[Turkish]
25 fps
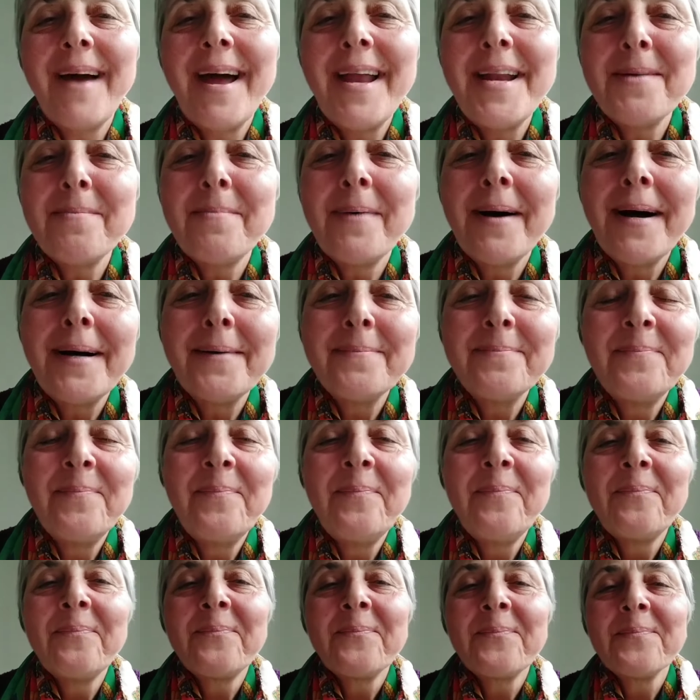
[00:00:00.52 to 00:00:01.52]

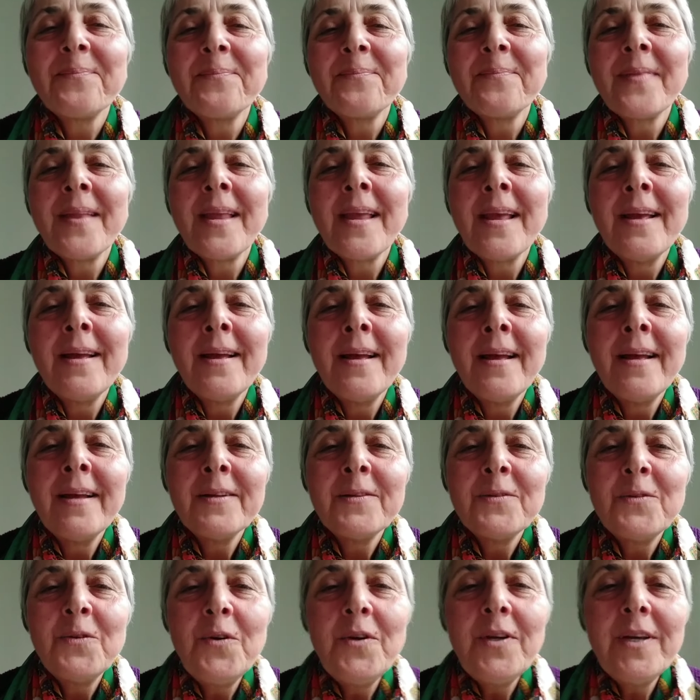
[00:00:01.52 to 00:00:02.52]
Merhaba.
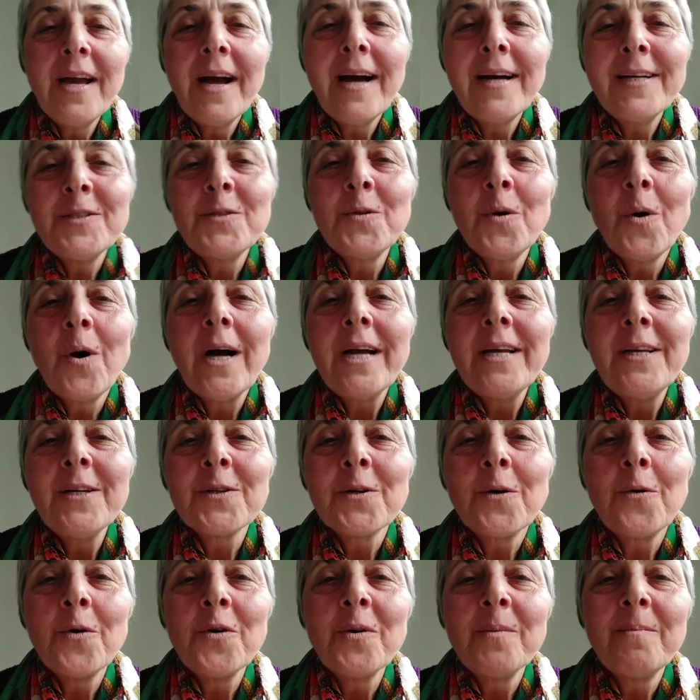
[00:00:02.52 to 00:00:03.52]
Dünya
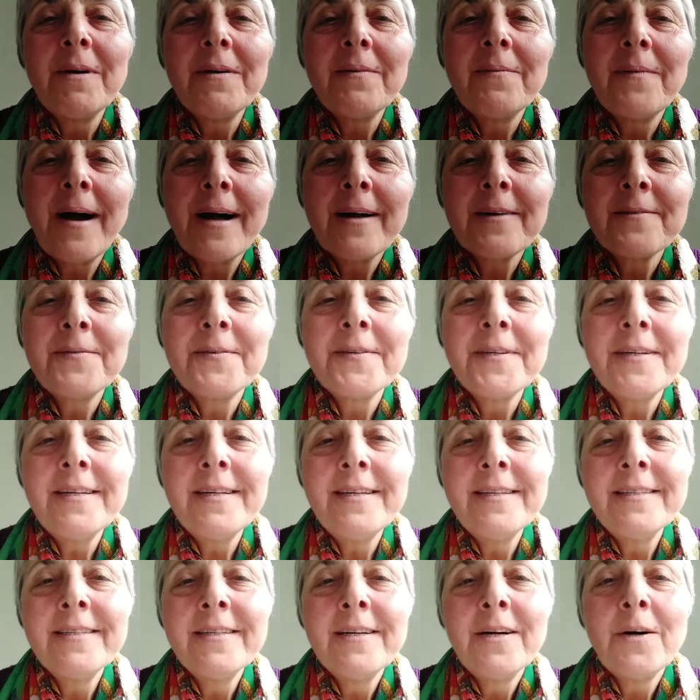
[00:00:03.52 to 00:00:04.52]
Doğayı Koruma
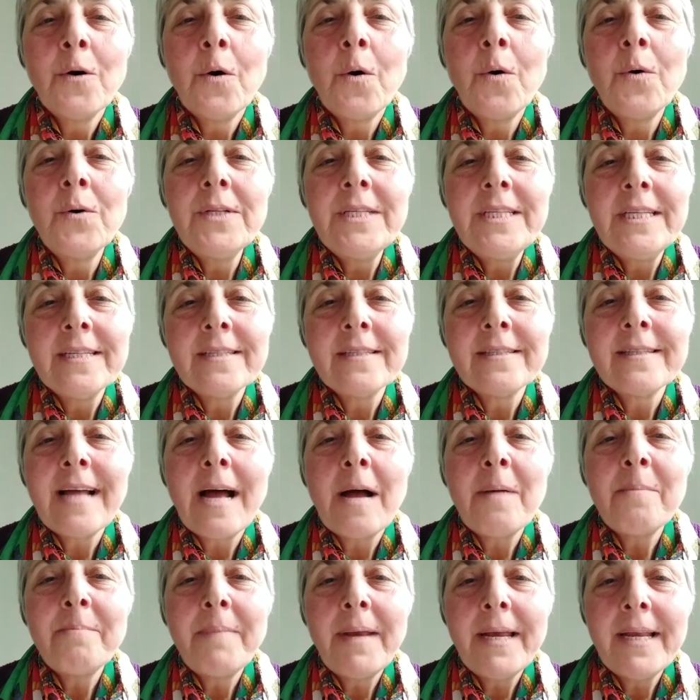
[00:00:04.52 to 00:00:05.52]
Vakfı 10
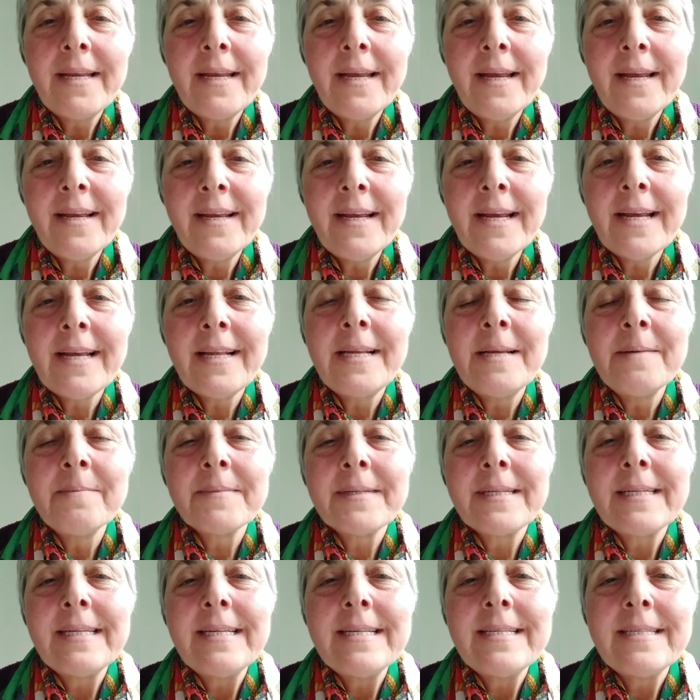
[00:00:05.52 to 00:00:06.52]
yıldan beri
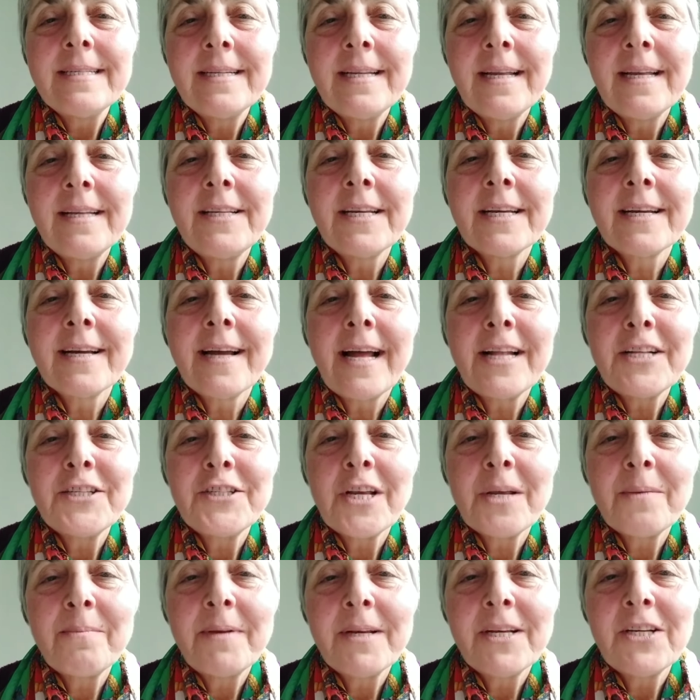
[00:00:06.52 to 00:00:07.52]
iklim krizine
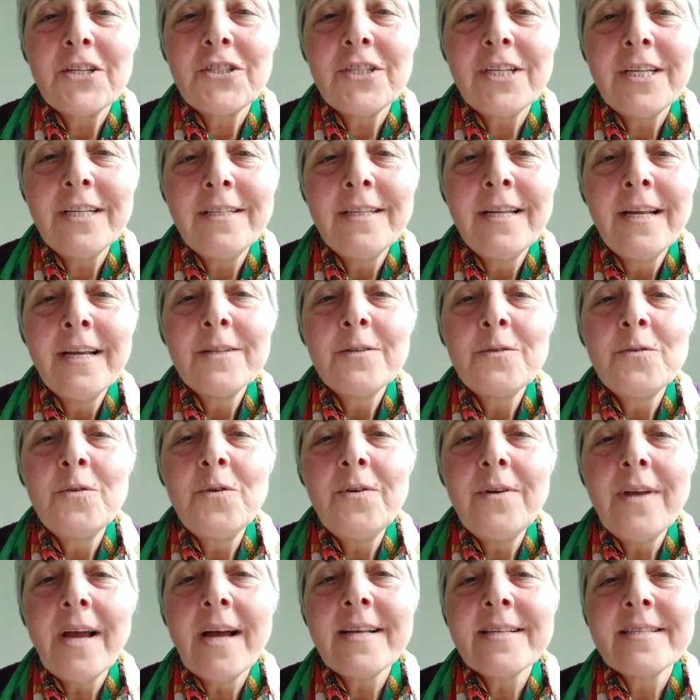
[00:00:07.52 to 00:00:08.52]
dikkat çekmek için
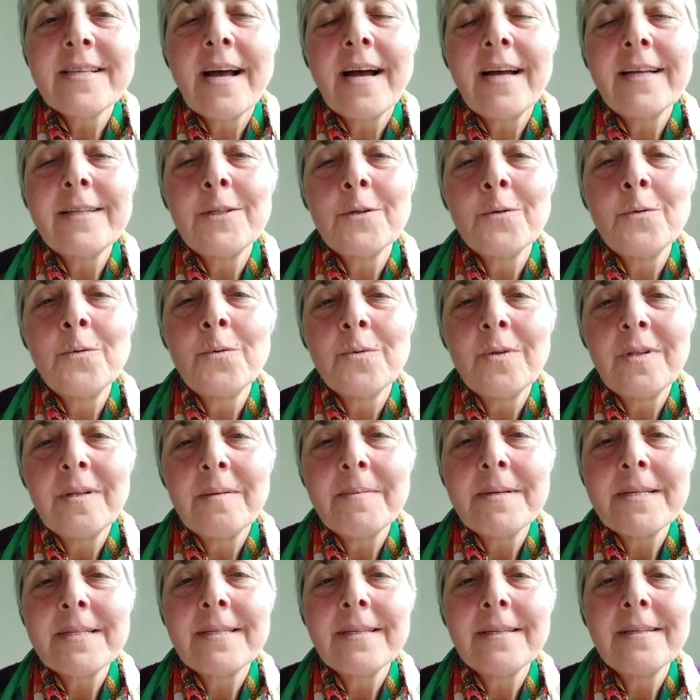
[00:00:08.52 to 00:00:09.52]
Dünya Saati
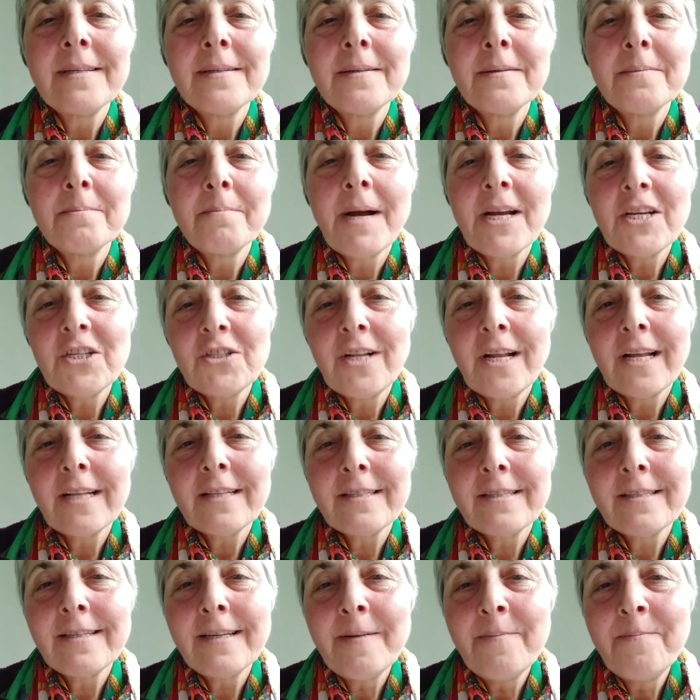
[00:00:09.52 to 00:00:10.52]
uygulaması
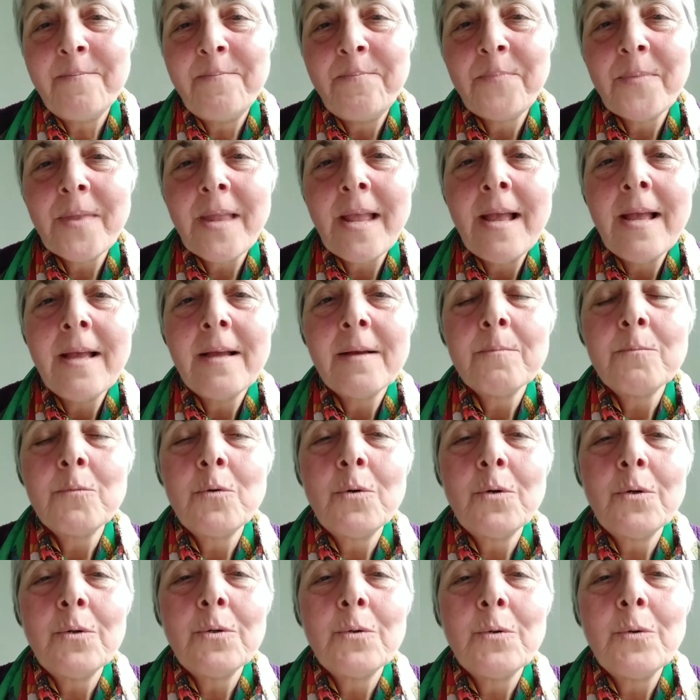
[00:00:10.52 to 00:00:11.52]
başlattı.
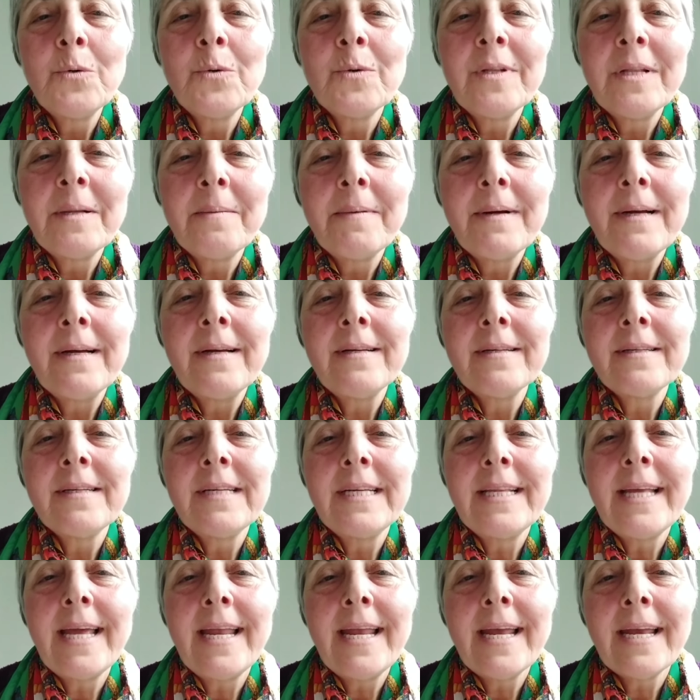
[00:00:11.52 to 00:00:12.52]
Bu
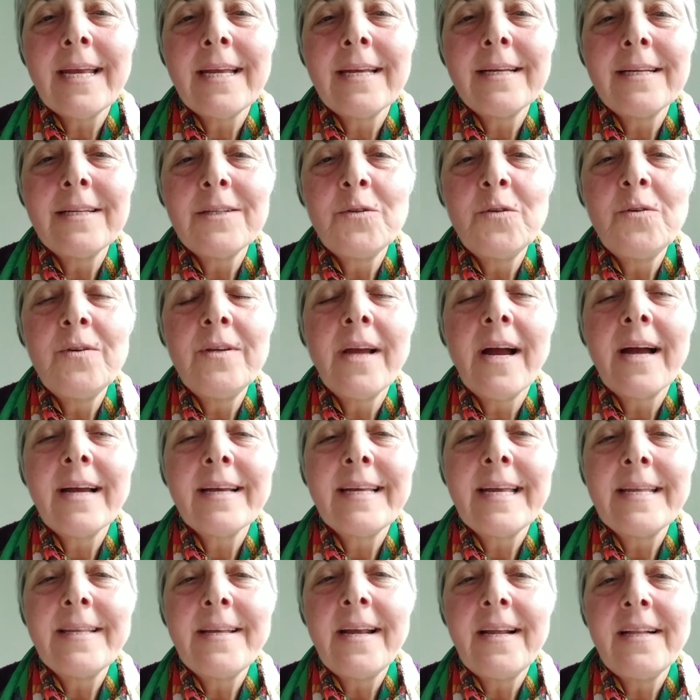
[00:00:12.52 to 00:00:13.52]
uygulama giderek e,
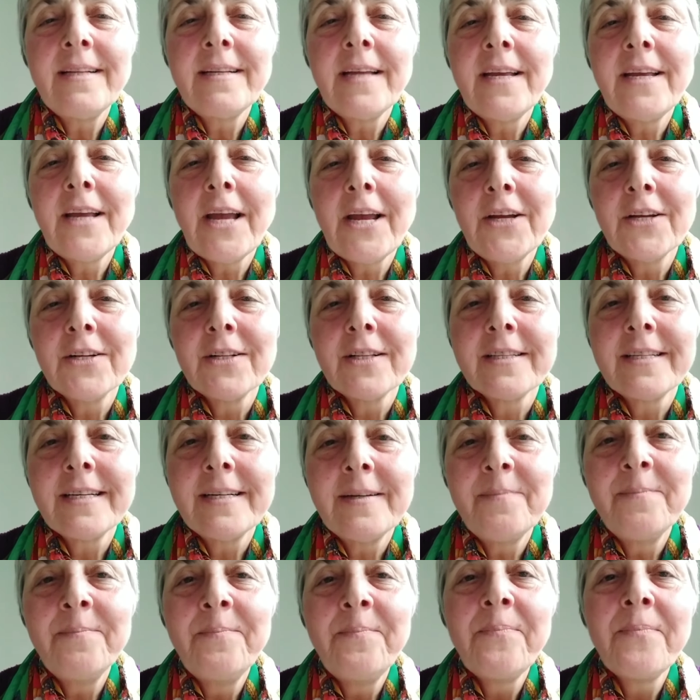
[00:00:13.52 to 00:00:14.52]
dünya geneline
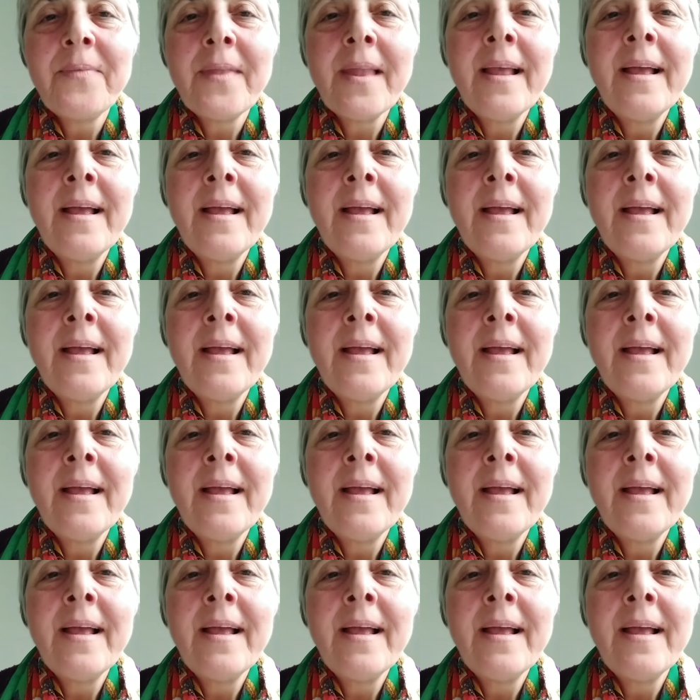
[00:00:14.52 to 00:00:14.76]
yayıldı.